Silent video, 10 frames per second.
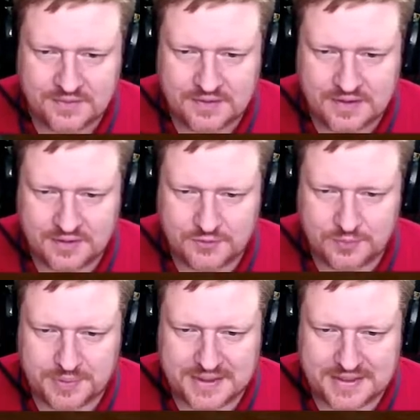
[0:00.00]
Also
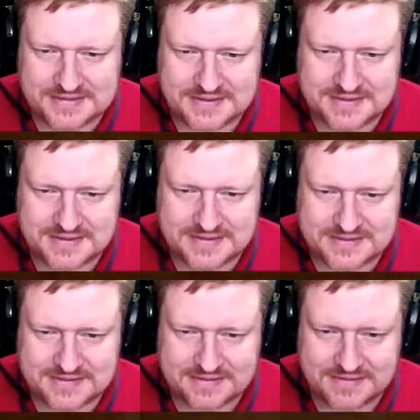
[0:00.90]
preislich
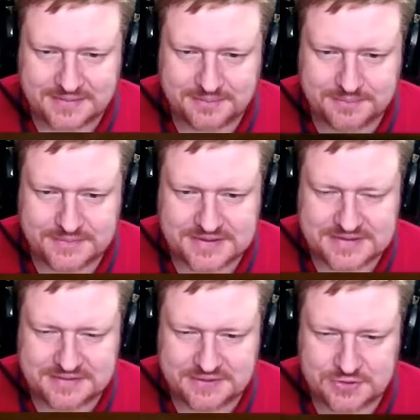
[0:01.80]
ähm, ist
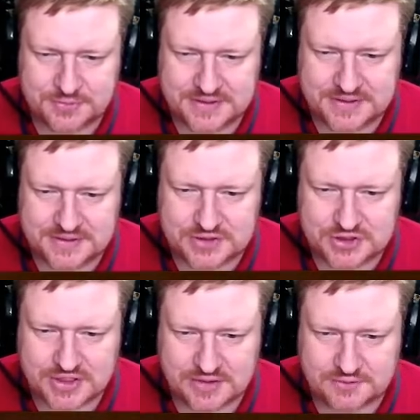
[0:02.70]
die Windturbine
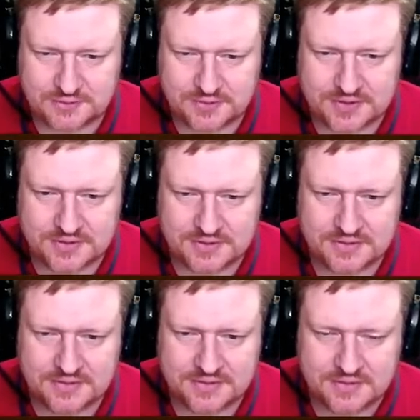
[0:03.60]
stark vorne.
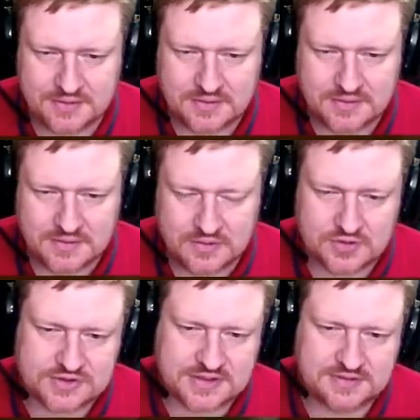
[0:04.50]

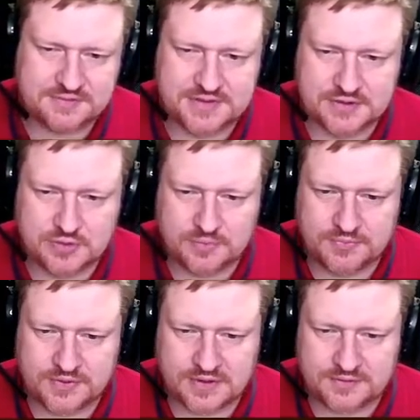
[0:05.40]
Kostet halt viel
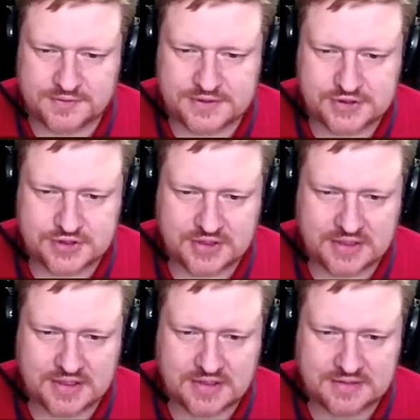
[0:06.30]
Kupfer, viel
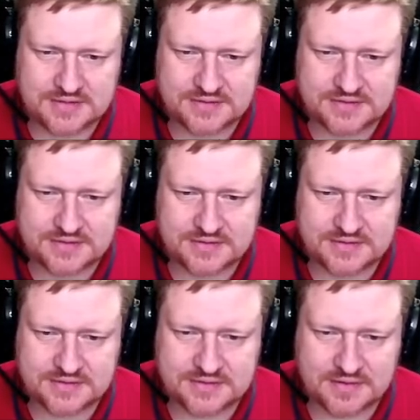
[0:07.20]
Stahl, ne?
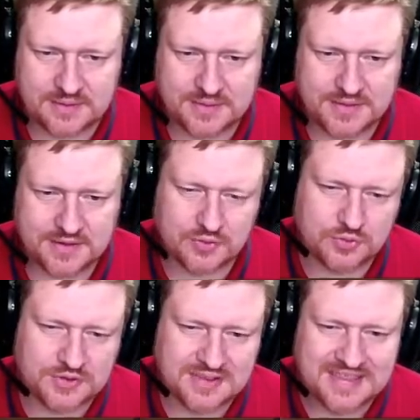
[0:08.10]
Aber ja gut.
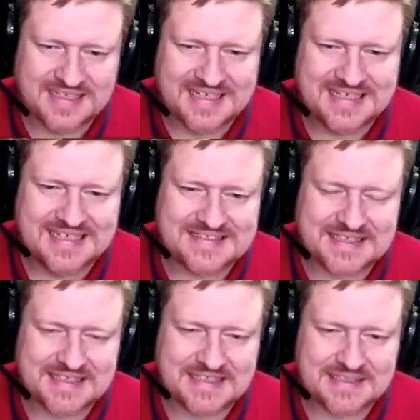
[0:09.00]

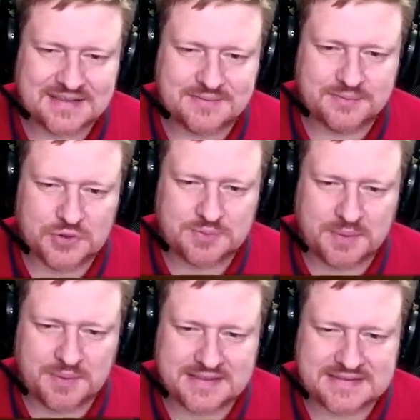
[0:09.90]
Letztendlich muss man
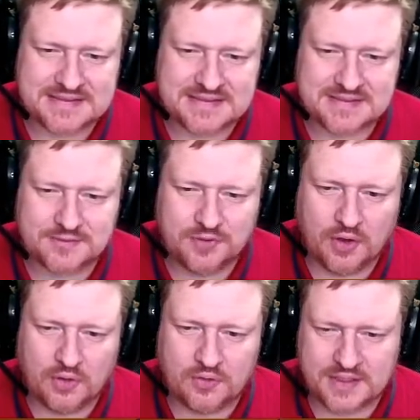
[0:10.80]
mal sich vor
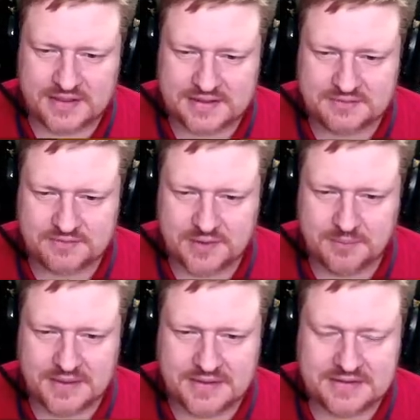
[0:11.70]
Augen halten, wenn
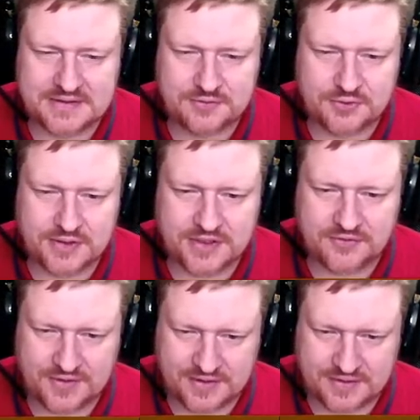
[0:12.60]
man die Furnace
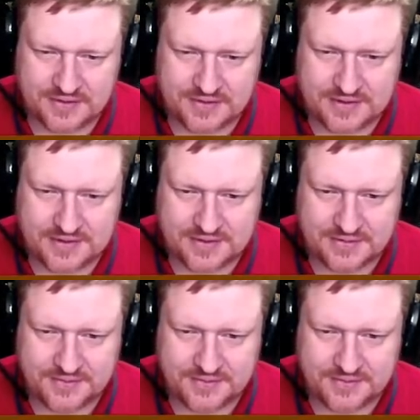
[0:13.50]
eh, eh hat.